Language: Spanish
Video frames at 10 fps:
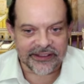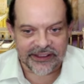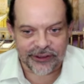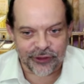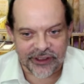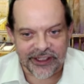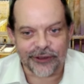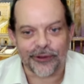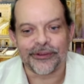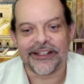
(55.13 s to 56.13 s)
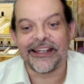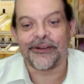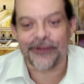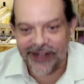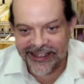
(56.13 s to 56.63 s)
así que eso sería
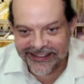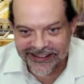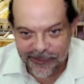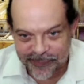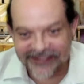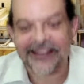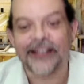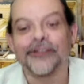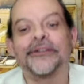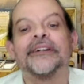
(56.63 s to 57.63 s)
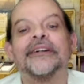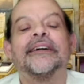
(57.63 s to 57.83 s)
tontería cuando la gente está pensando.